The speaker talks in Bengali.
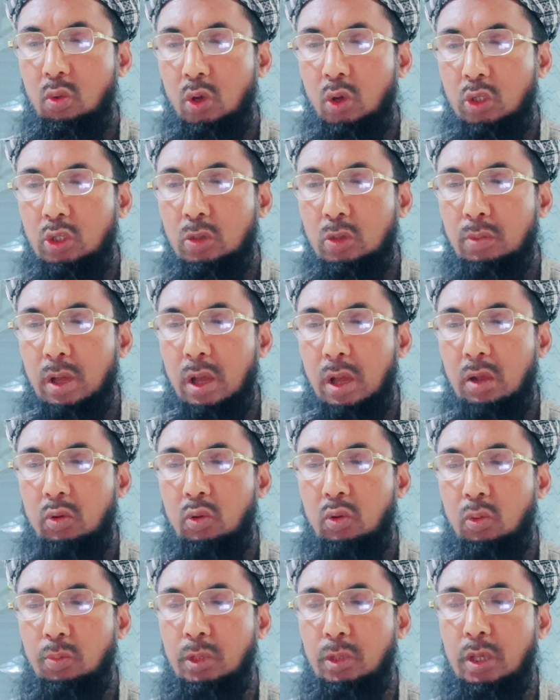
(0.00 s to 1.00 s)
অথবা
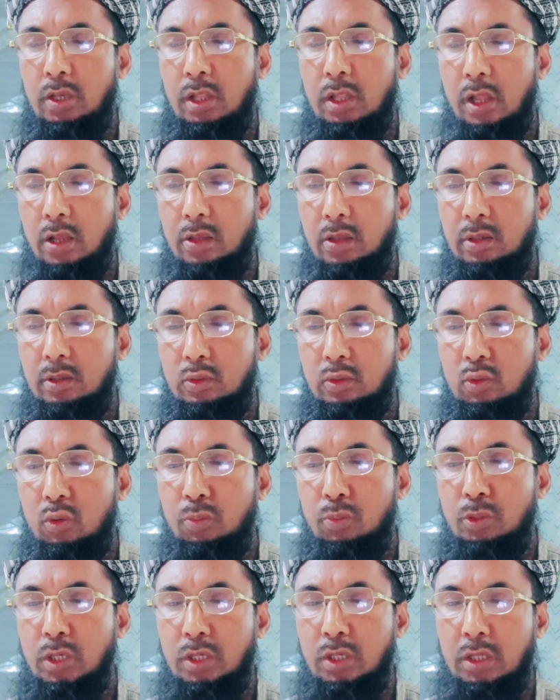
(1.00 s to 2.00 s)
ঘুমিয়ে
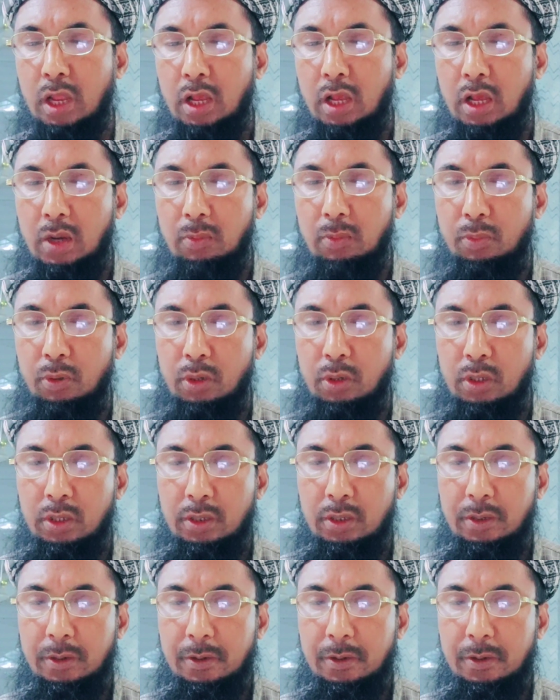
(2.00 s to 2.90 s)
ঘুমিয়ে থাকার ফলে